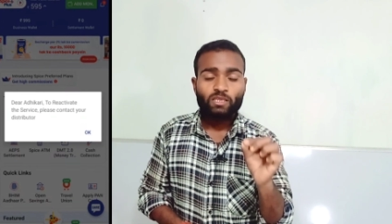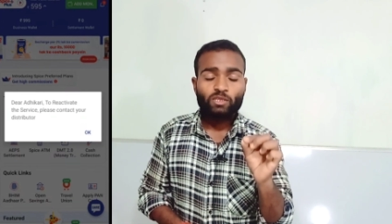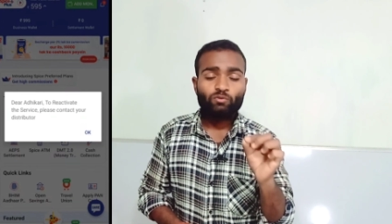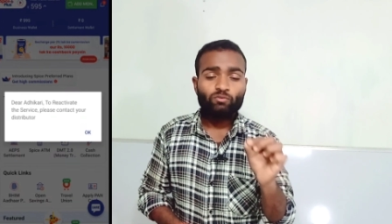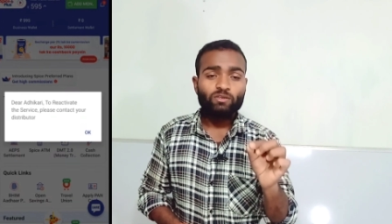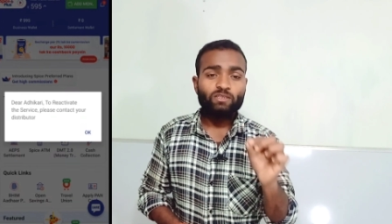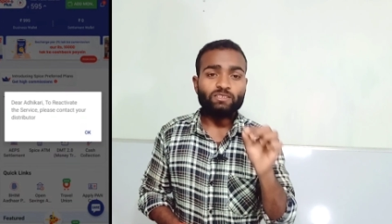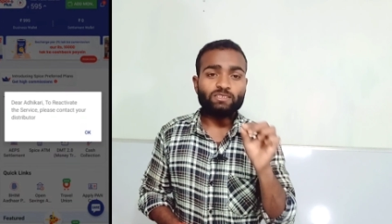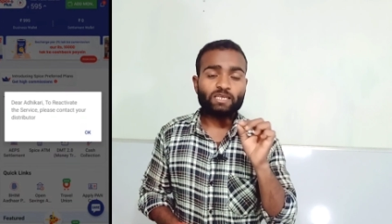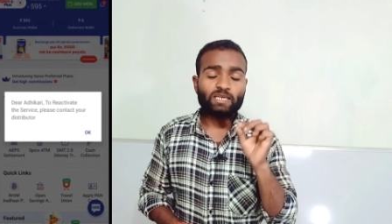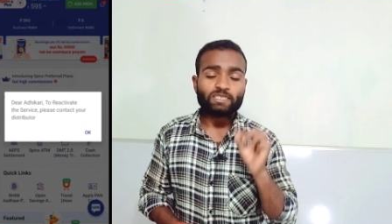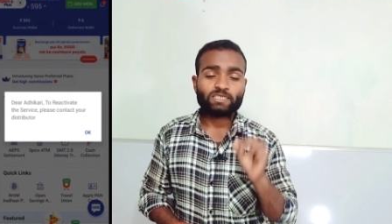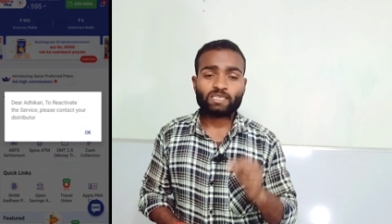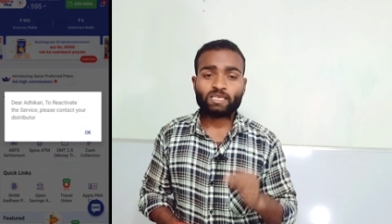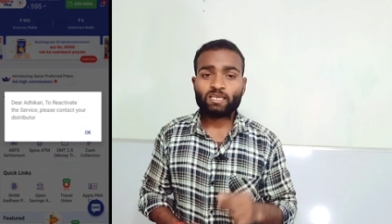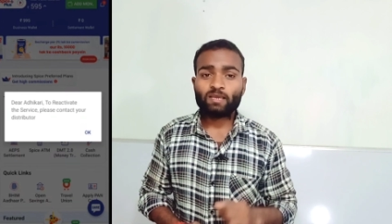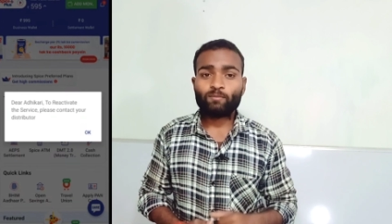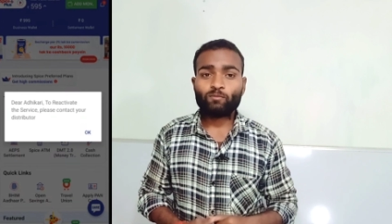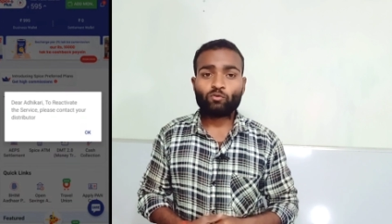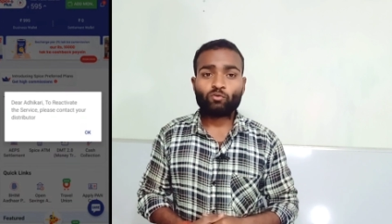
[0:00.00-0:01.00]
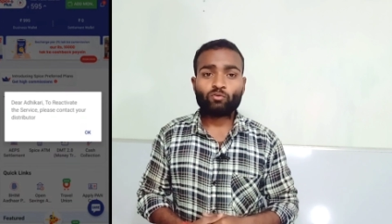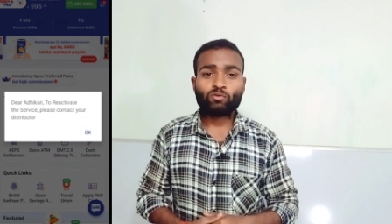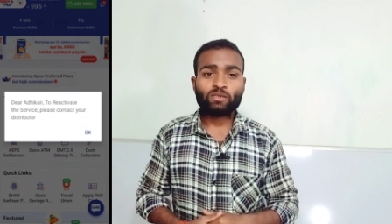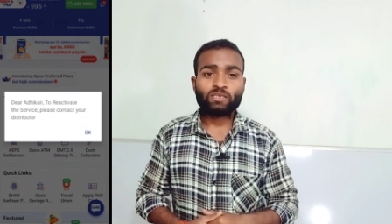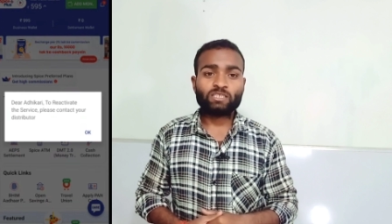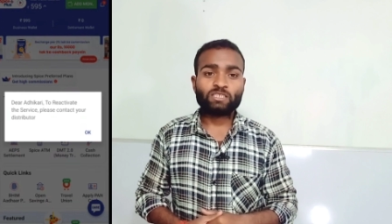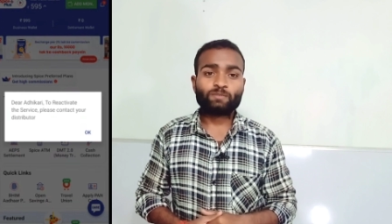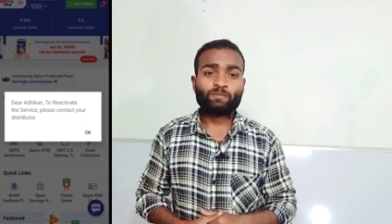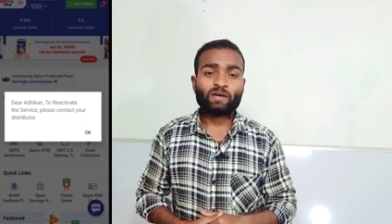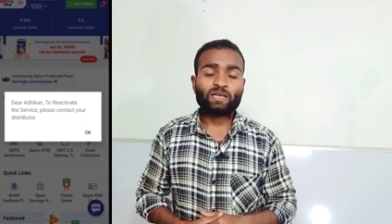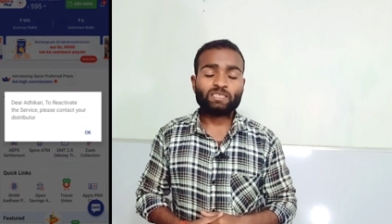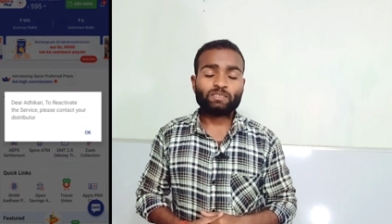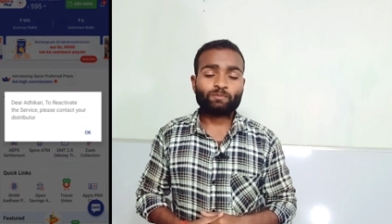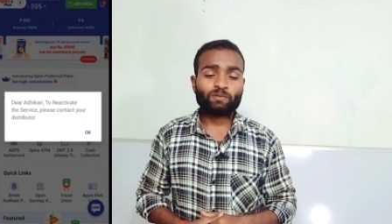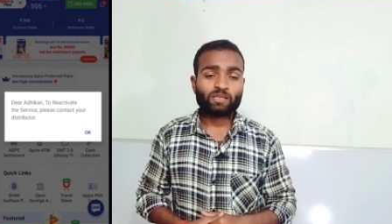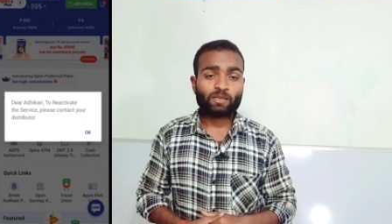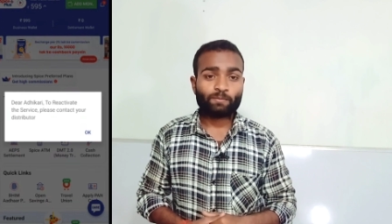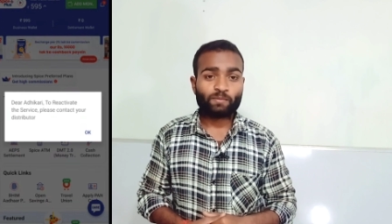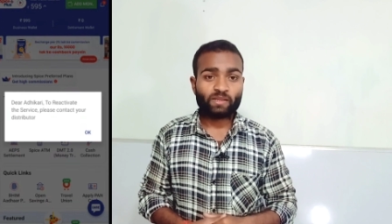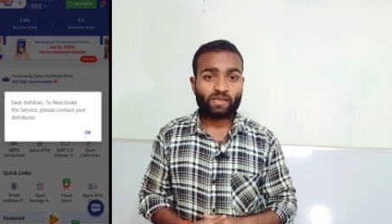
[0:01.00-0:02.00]
क्योंकि जैसे ही हम लोग इस
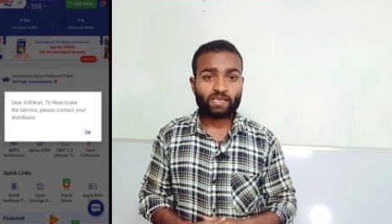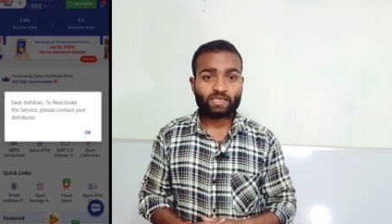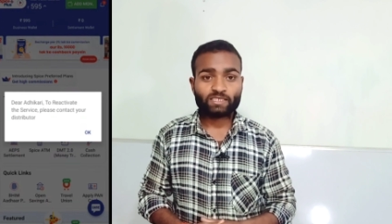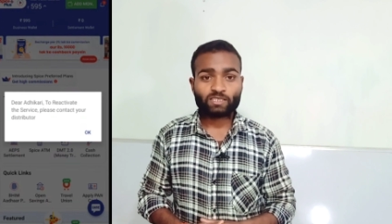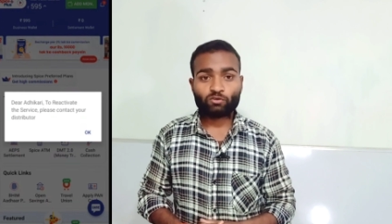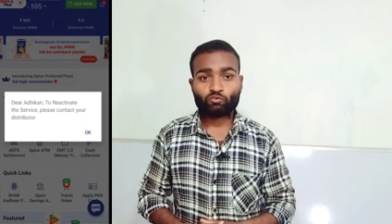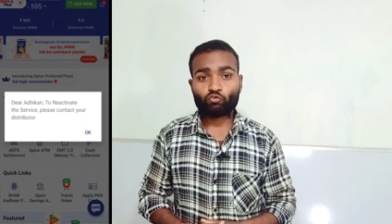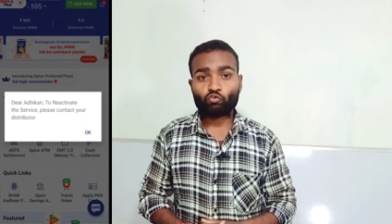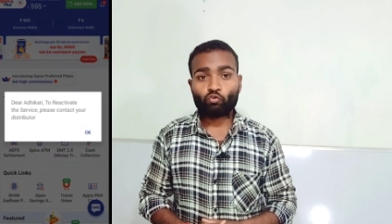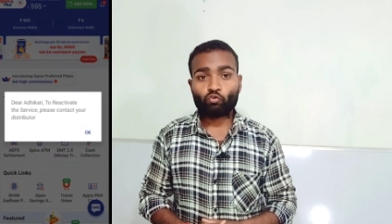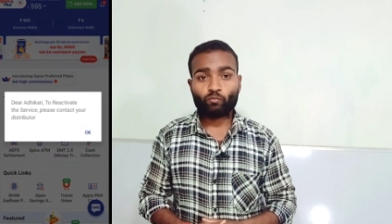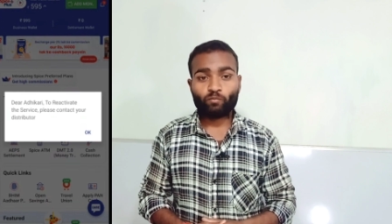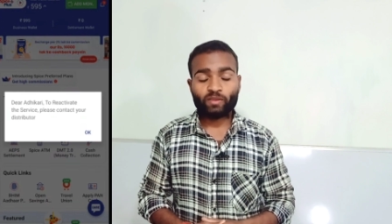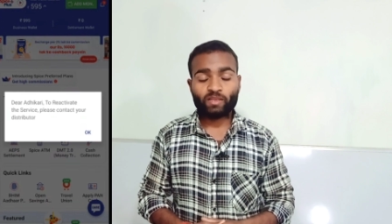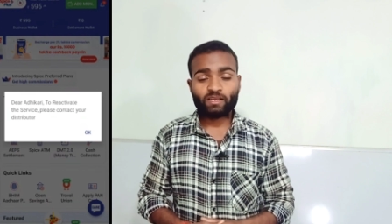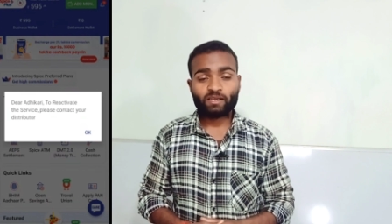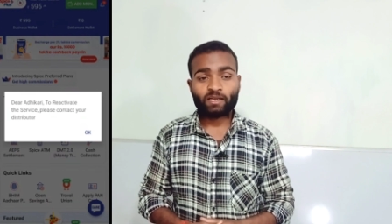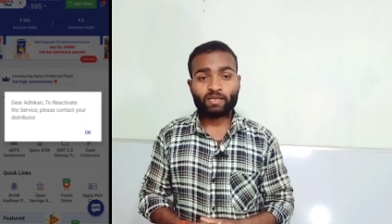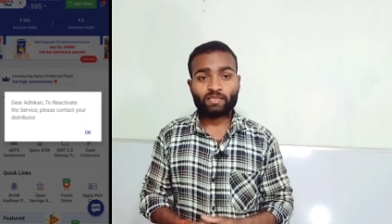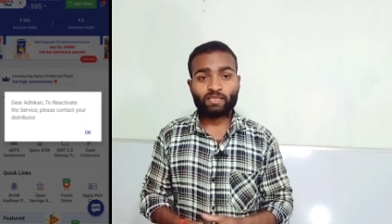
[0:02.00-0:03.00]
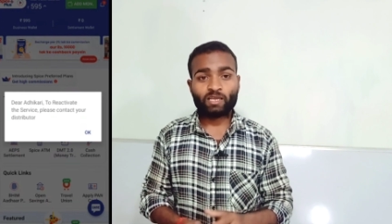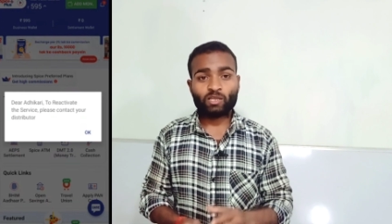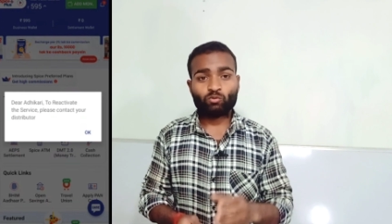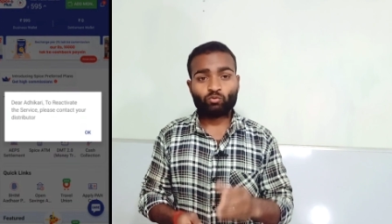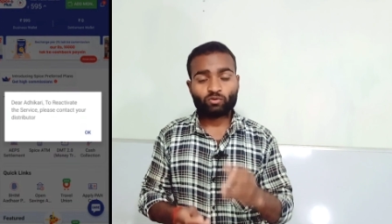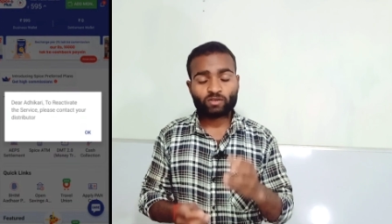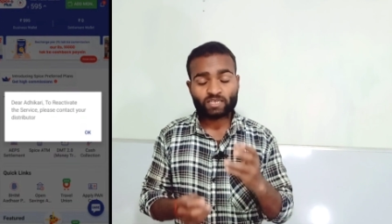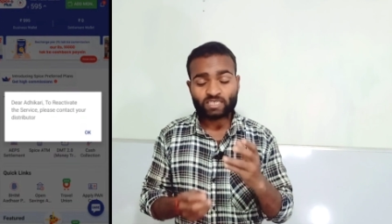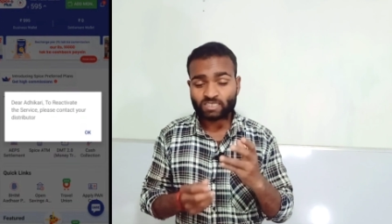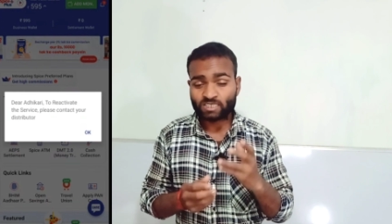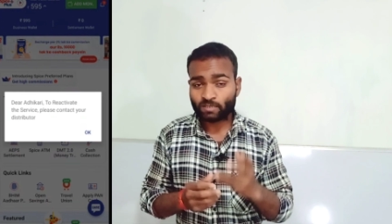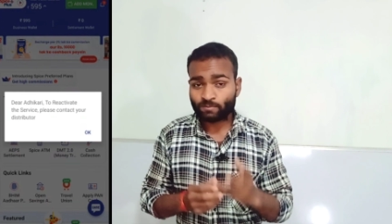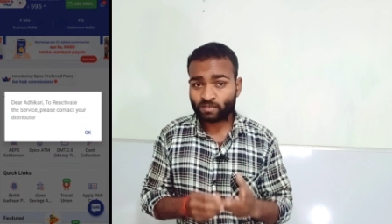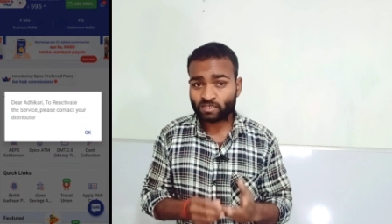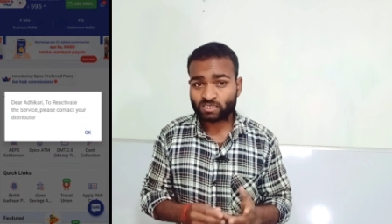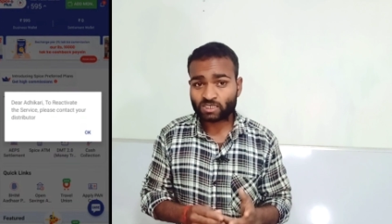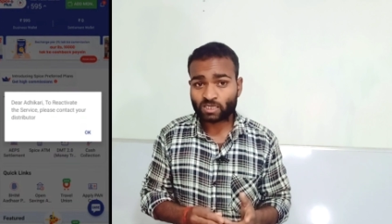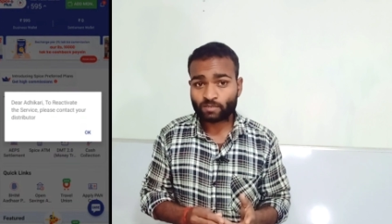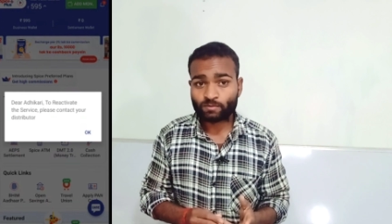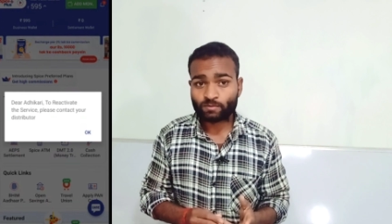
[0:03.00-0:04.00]
मनी अप्लीकेशन को ओपन करते हैं तो किसी
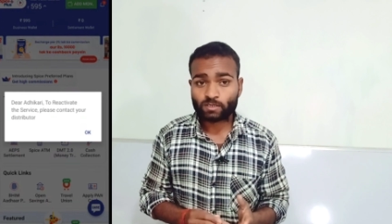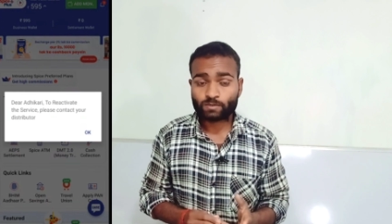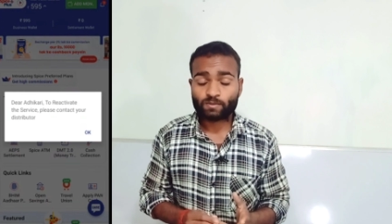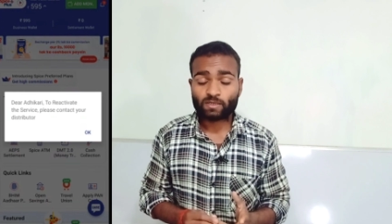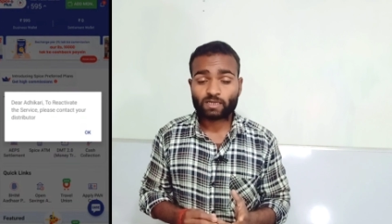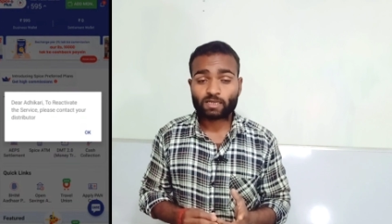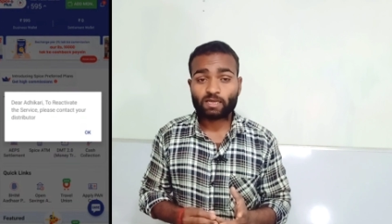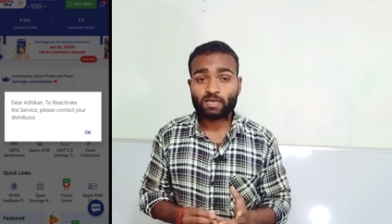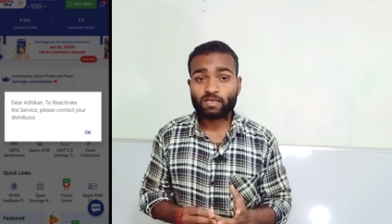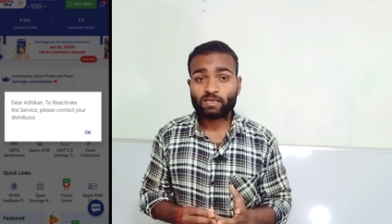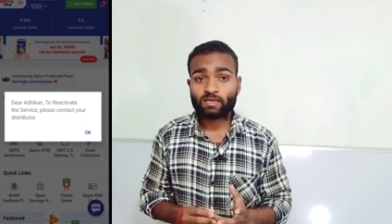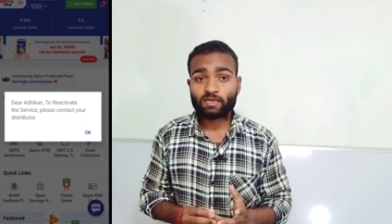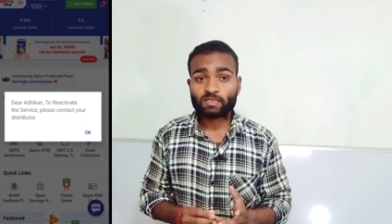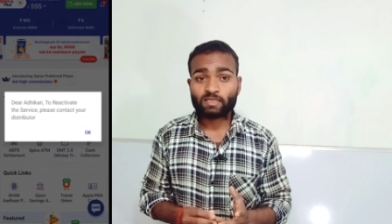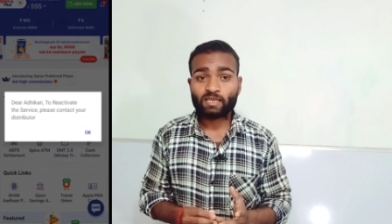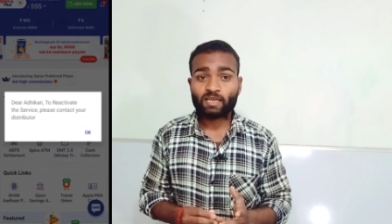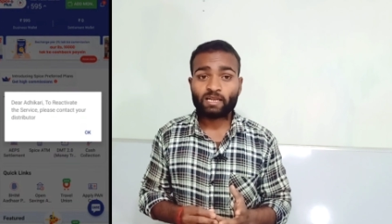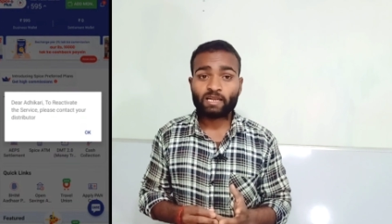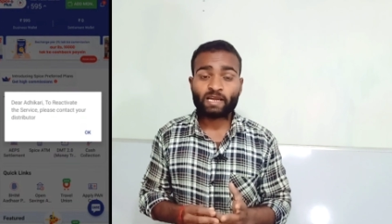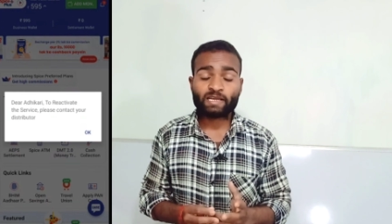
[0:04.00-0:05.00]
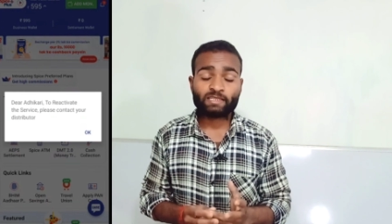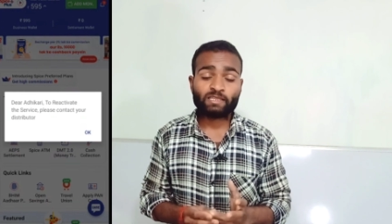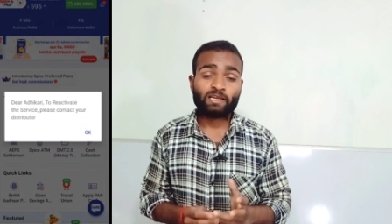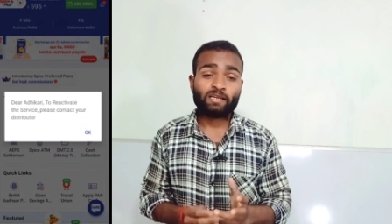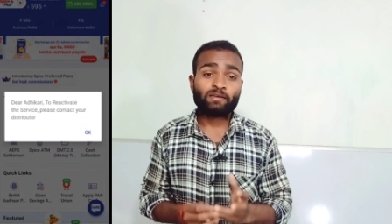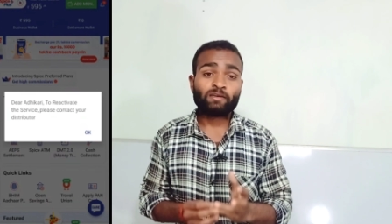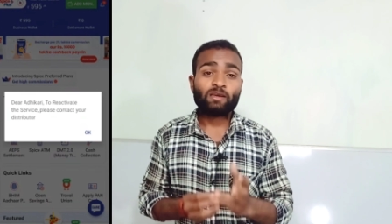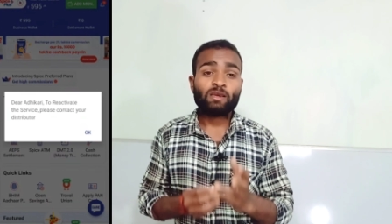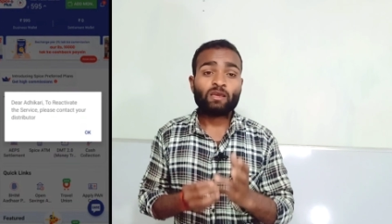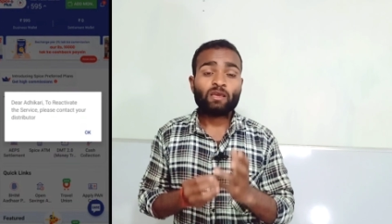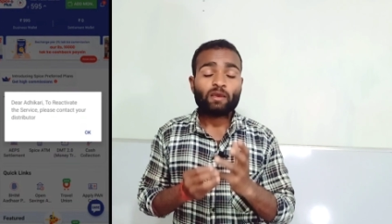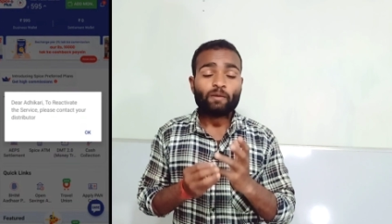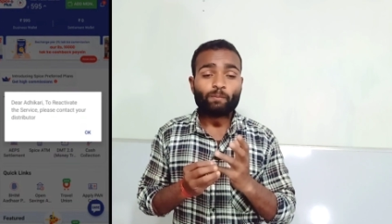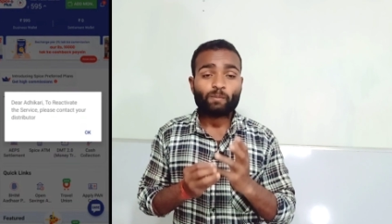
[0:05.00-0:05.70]
भी सर्विस पर क्लिक करते हैं लाइक दैट